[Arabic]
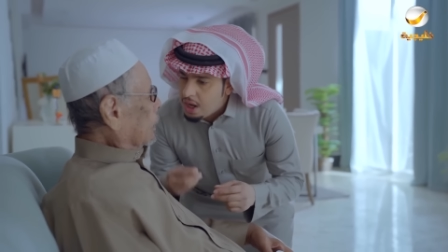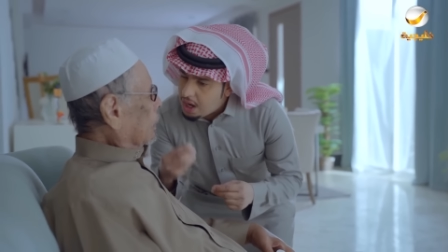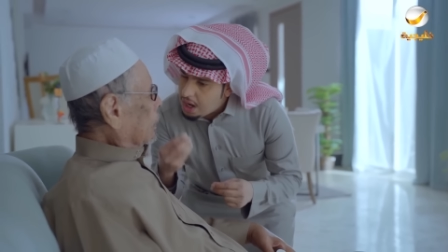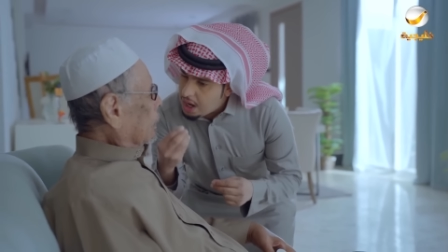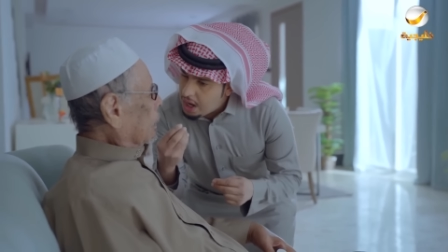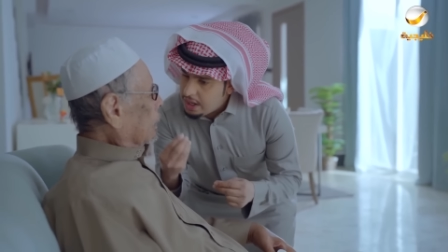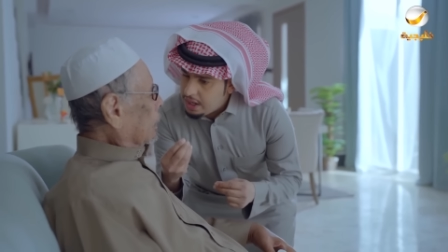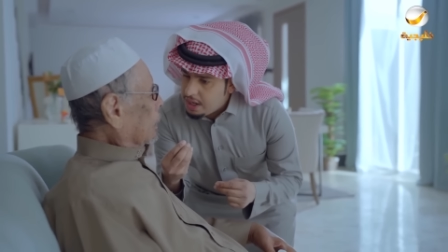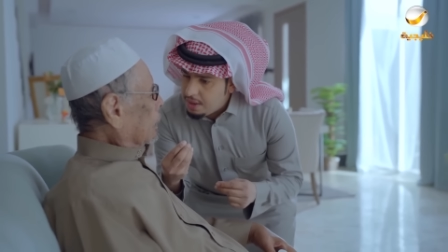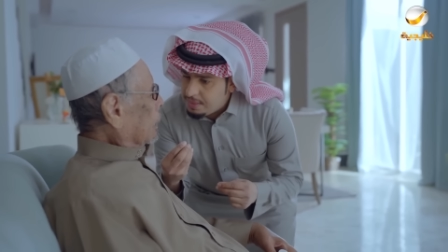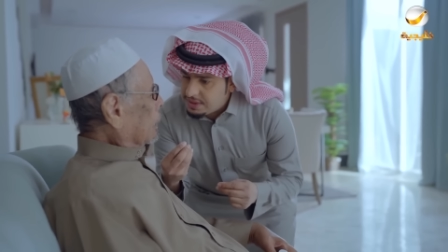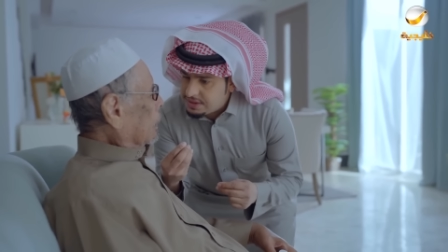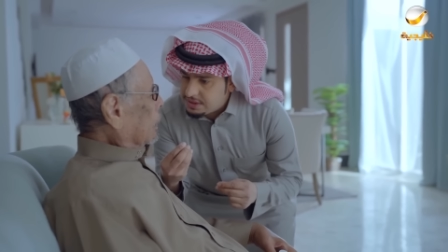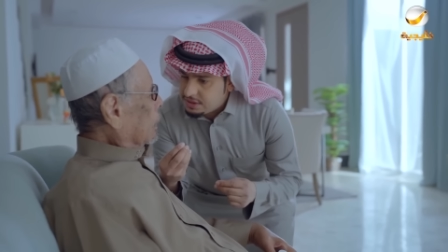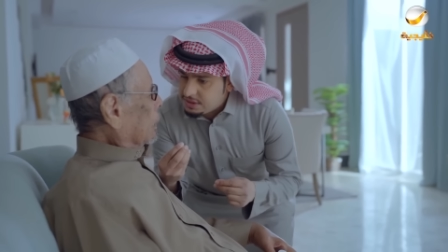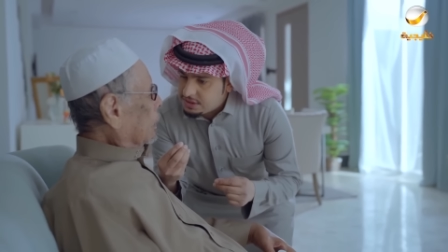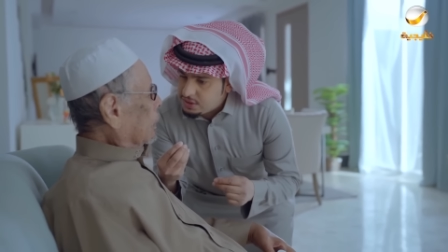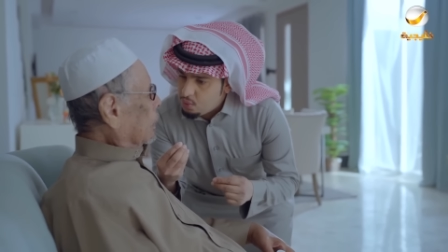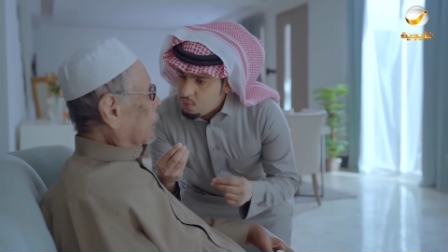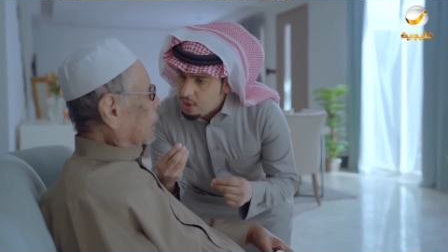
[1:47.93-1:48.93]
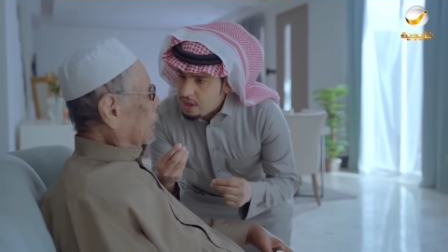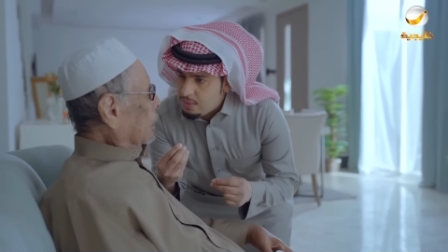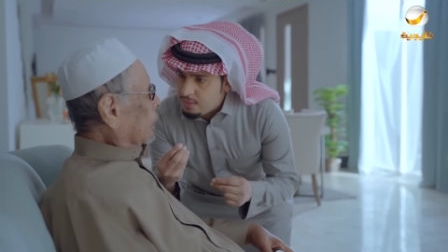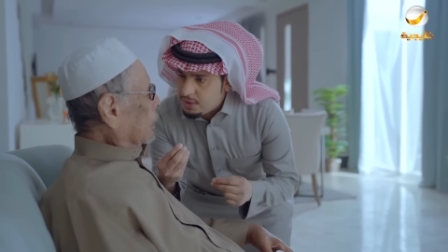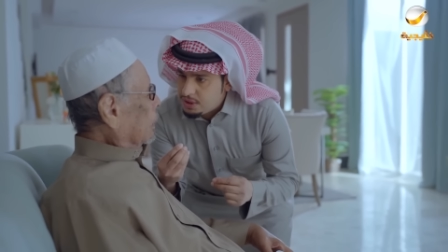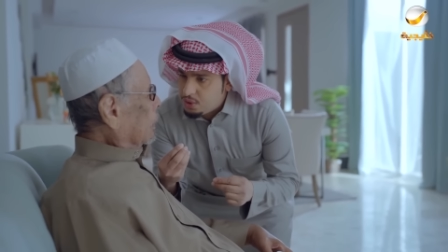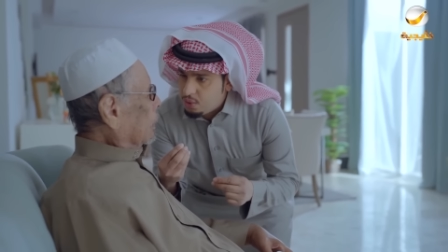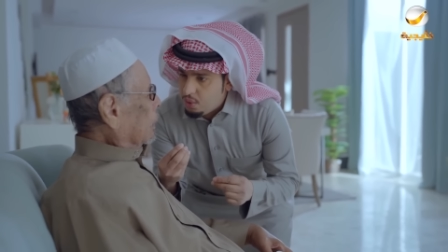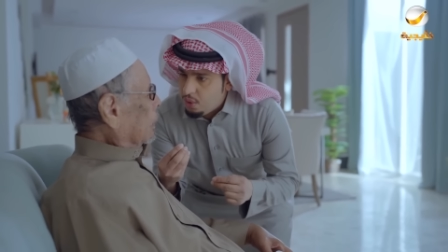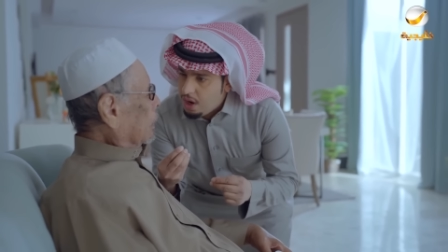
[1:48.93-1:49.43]
خلنا بس نسوي
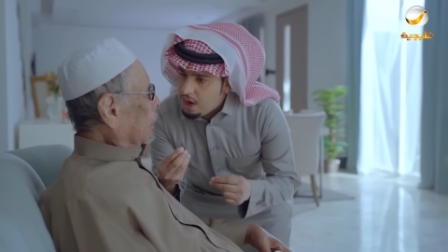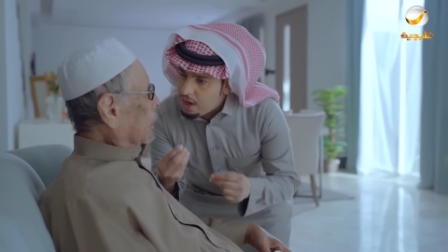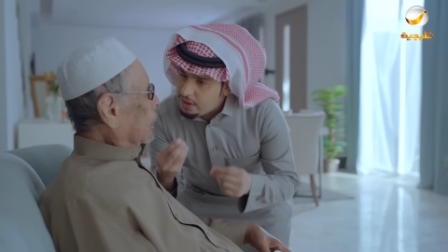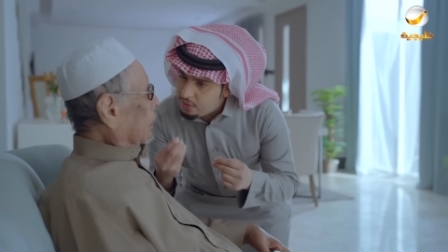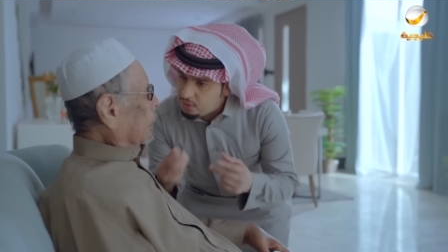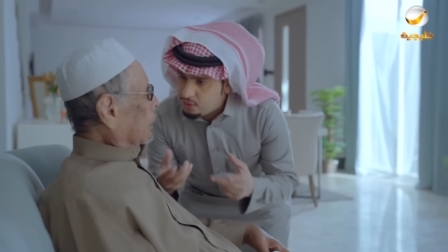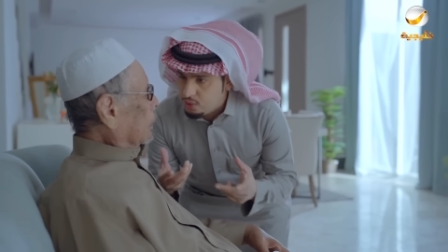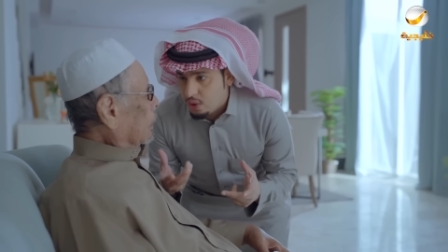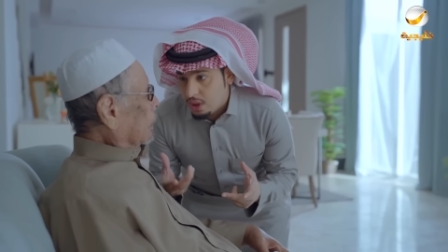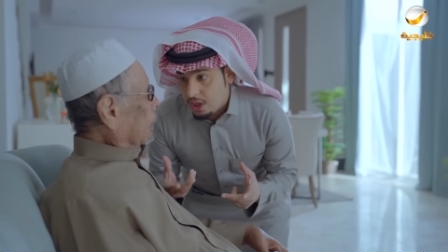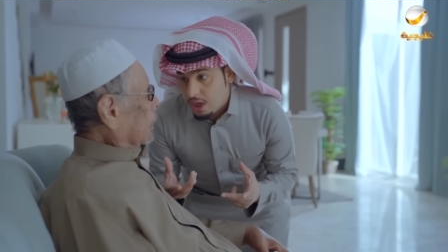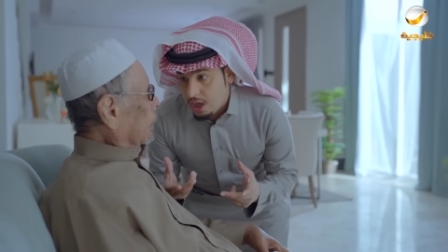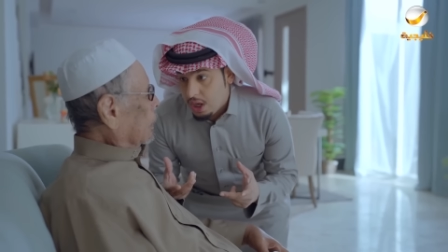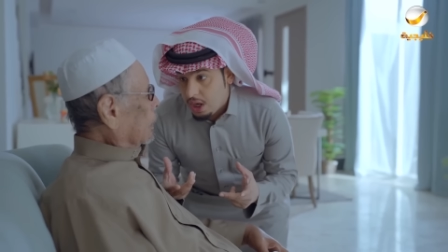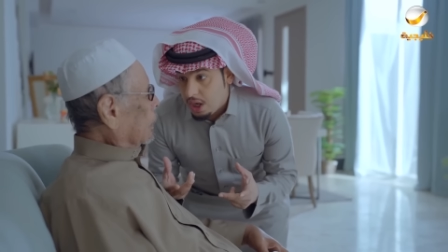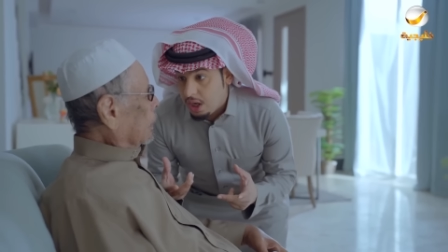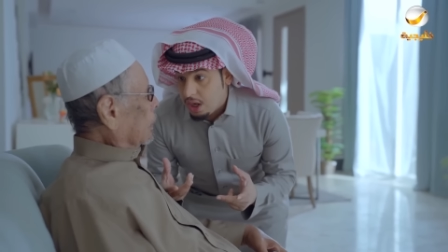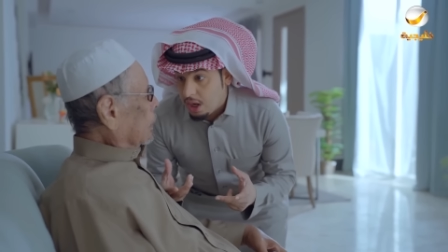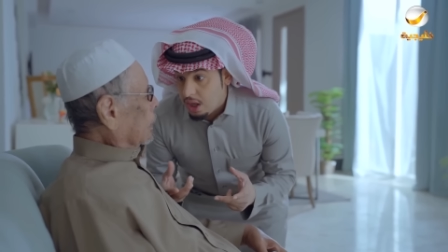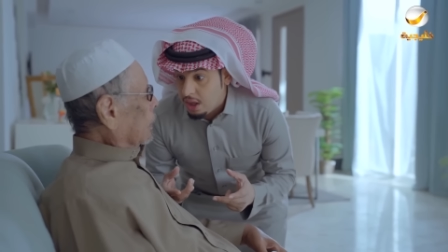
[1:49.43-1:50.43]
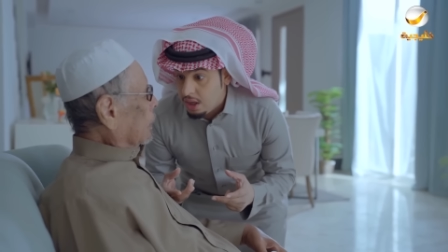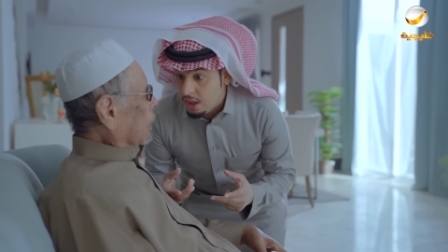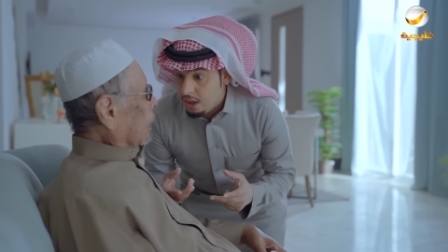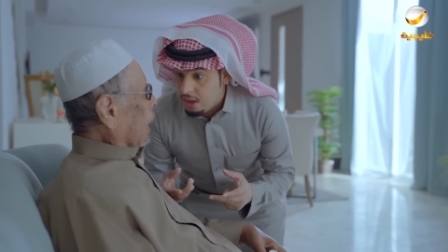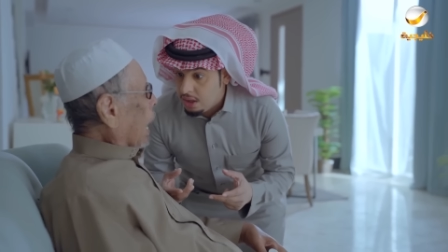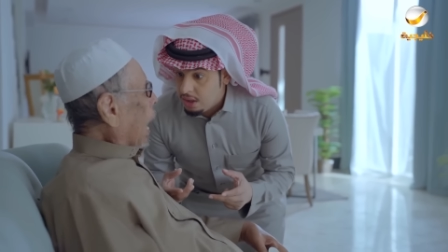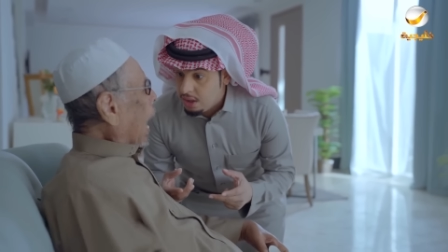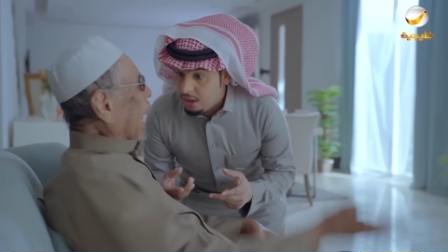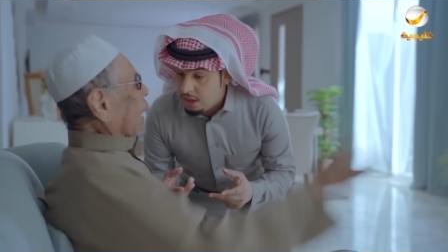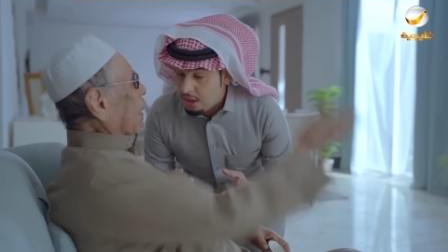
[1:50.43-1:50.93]
هالمشروع هذا ونتوكل على الله
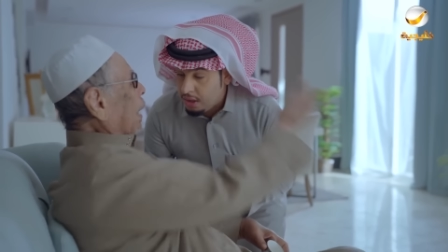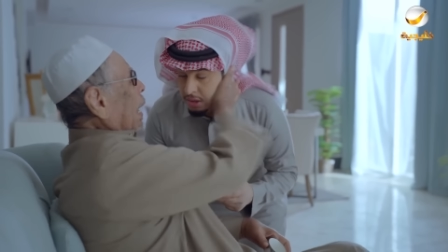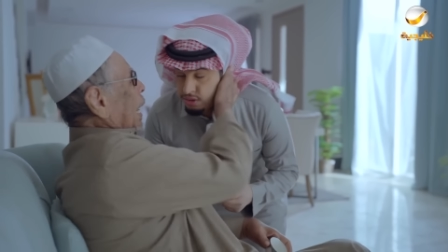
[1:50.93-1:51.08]
اقول